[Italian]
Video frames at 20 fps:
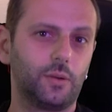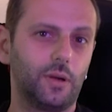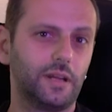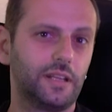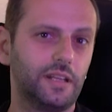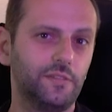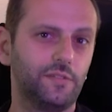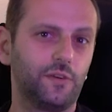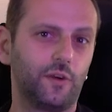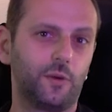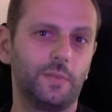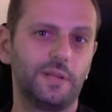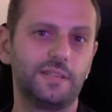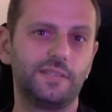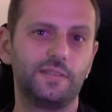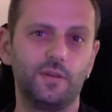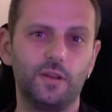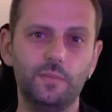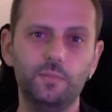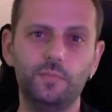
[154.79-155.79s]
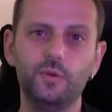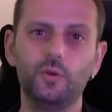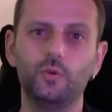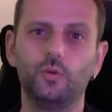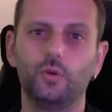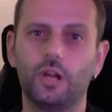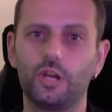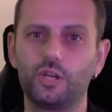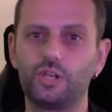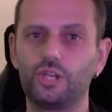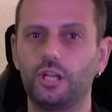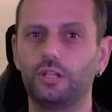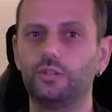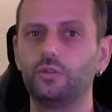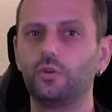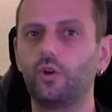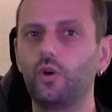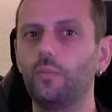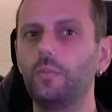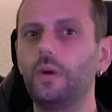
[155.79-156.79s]
qualche informazione in più
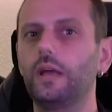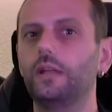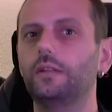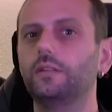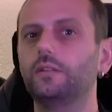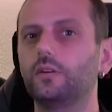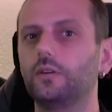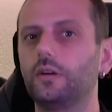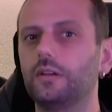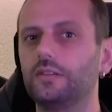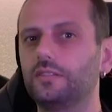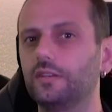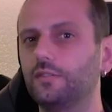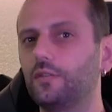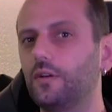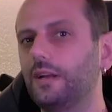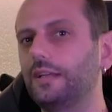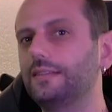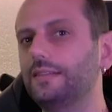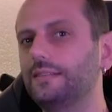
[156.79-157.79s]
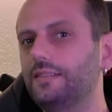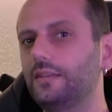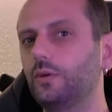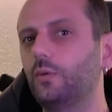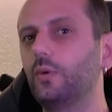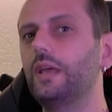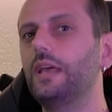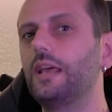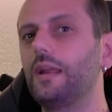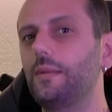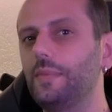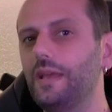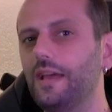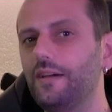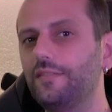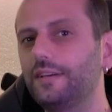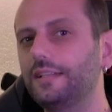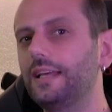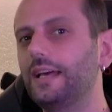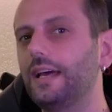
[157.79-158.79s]
lasciate un commento e se vorrete seguirmi
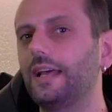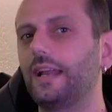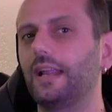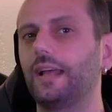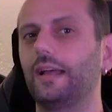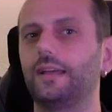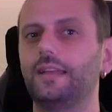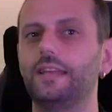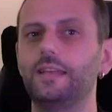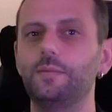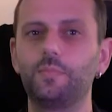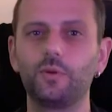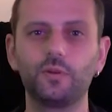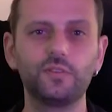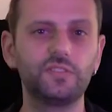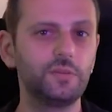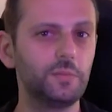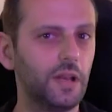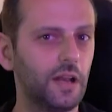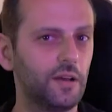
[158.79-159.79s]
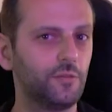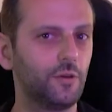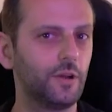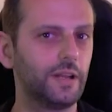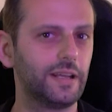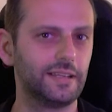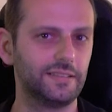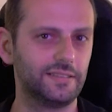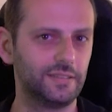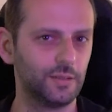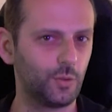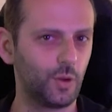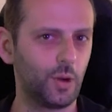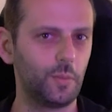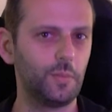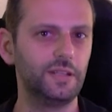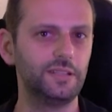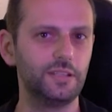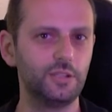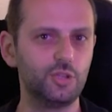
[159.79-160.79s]
e vedere i prossimi lavori che
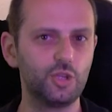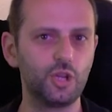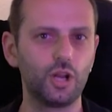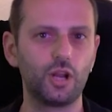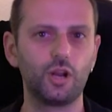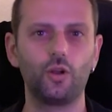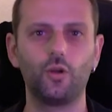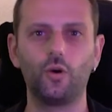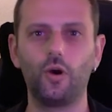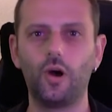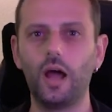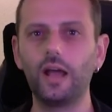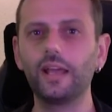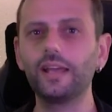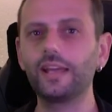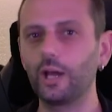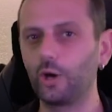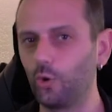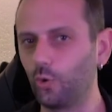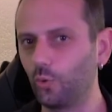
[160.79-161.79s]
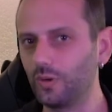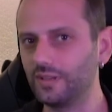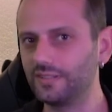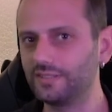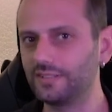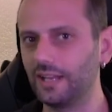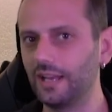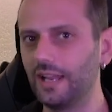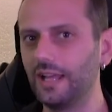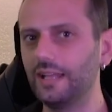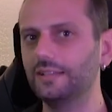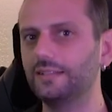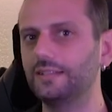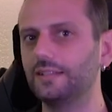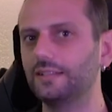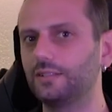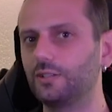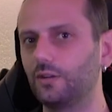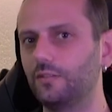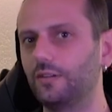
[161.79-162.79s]
sicuramente girerò anche con questa
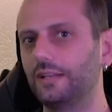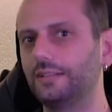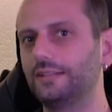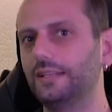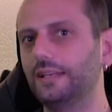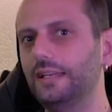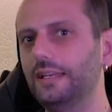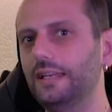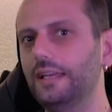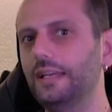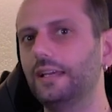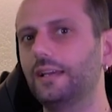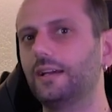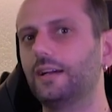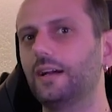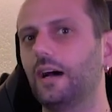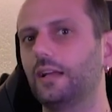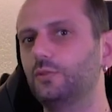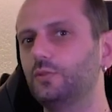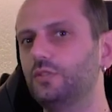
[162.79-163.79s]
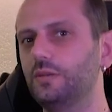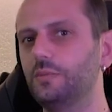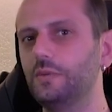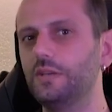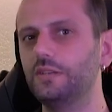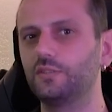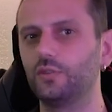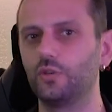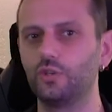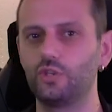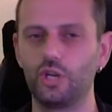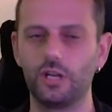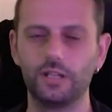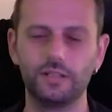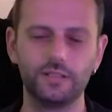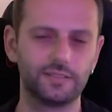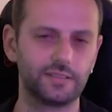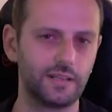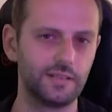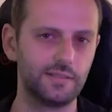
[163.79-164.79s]
lente trovate il link a tutti i miei social
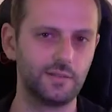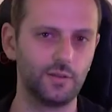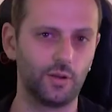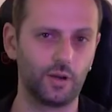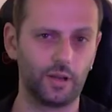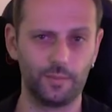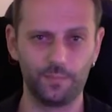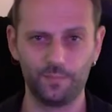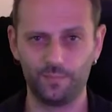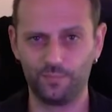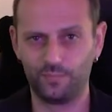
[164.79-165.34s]
in descrizione.